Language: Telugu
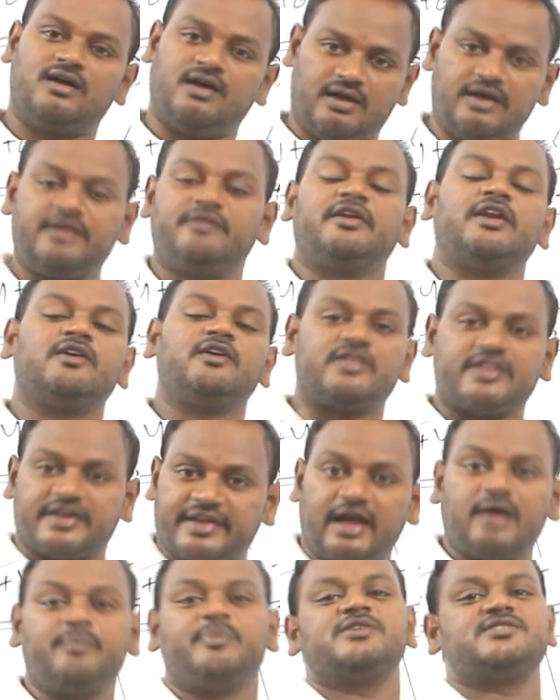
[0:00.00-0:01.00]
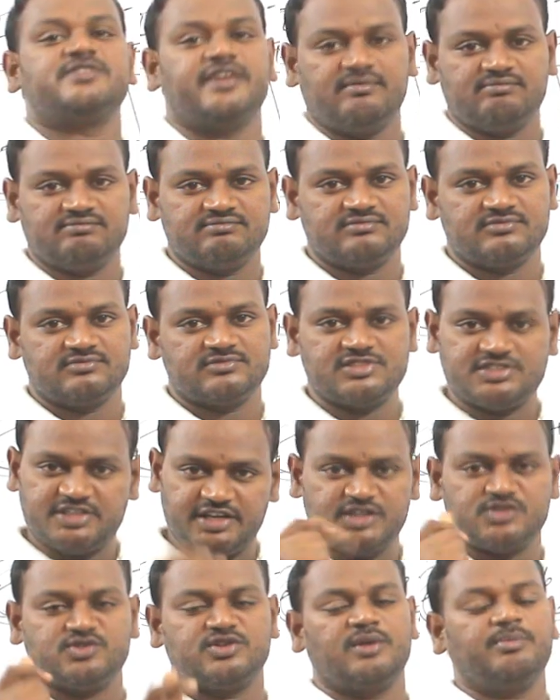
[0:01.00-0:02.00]
అంటే వెన్ ఎవర్ ద గ్యాప్ ఈస్ సేమ్
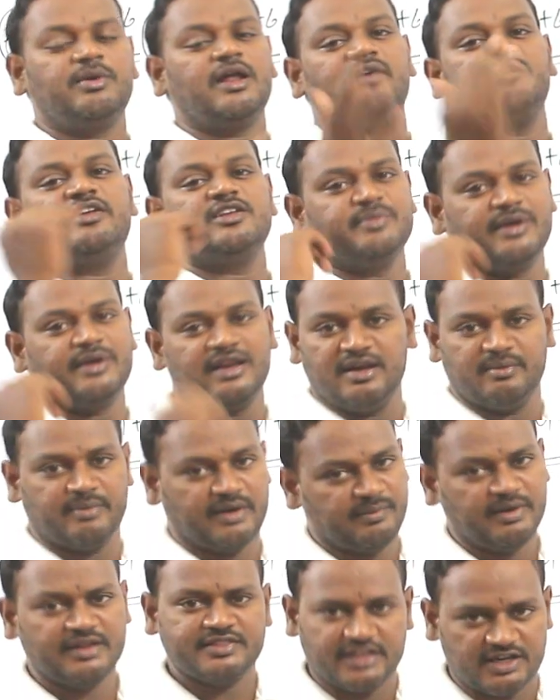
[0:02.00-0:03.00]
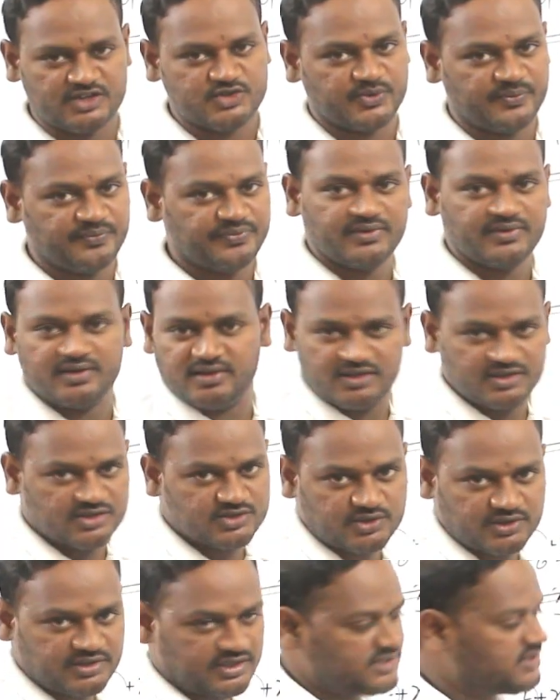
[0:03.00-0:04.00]
సిరీస్ ఉన్నప్పుడు యావరేజ్ మిడిల్ నెంబర్ మనకు తెలుసు
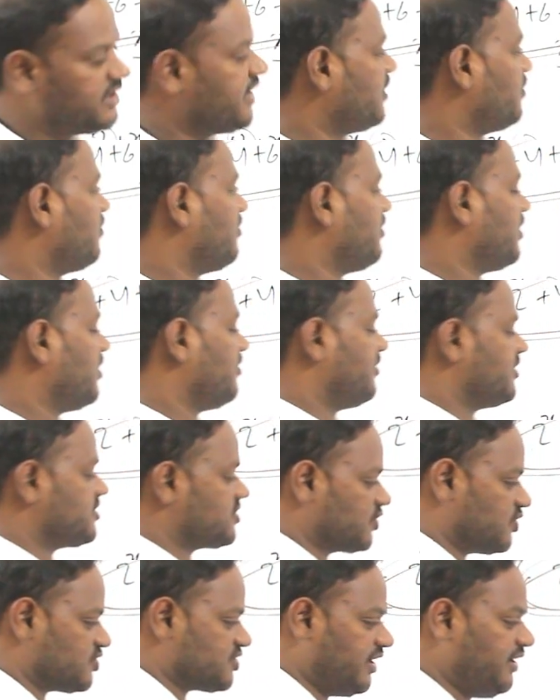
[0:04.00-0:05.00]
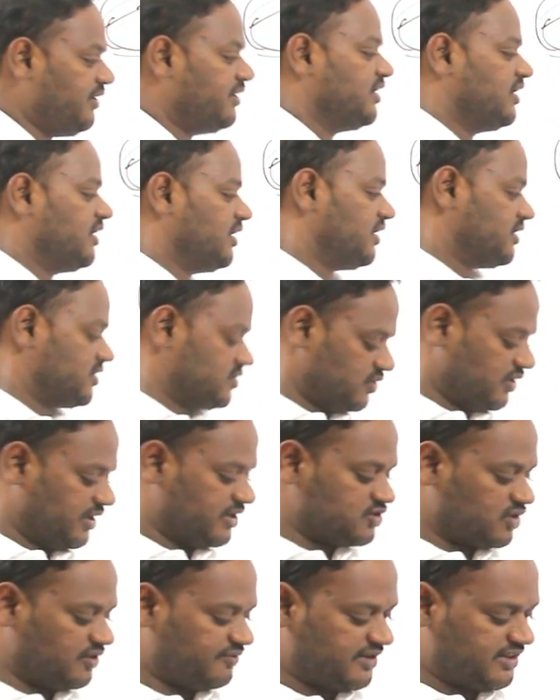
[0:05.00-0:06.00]
So the reason uh, first question. So
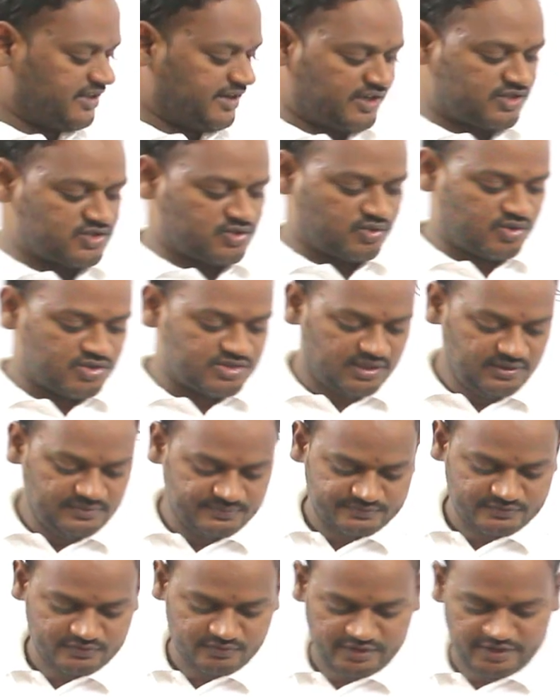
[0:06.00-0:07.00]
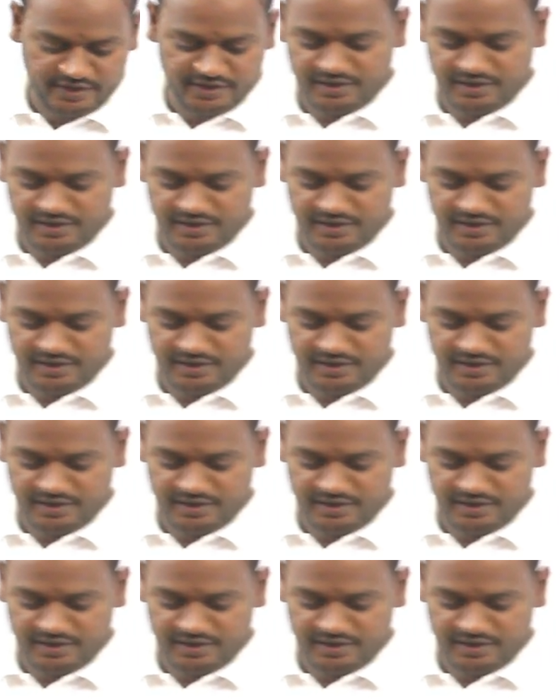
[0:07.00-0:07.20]
let's go for the next question. Very